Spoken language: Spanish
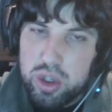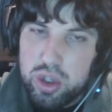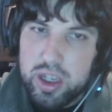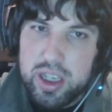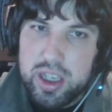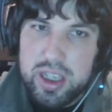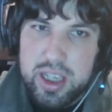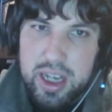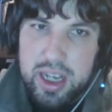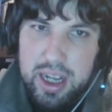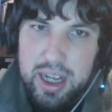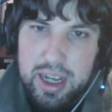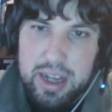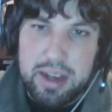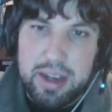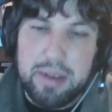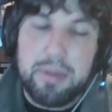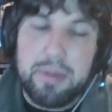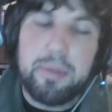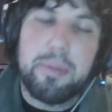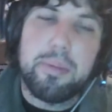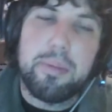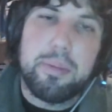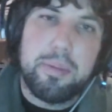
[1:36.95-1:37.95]
que sea
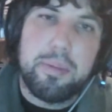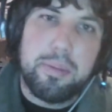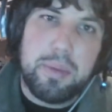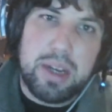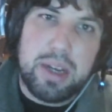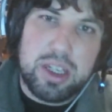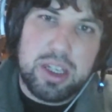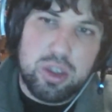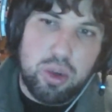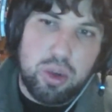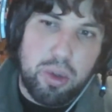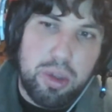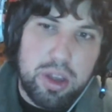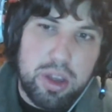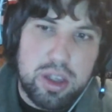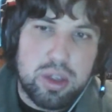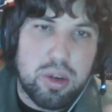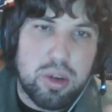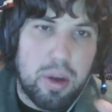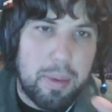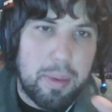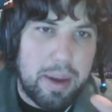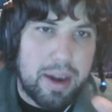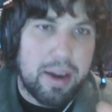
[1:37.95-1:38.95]
más
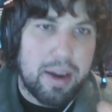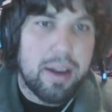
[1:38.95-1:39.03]
conciso hablar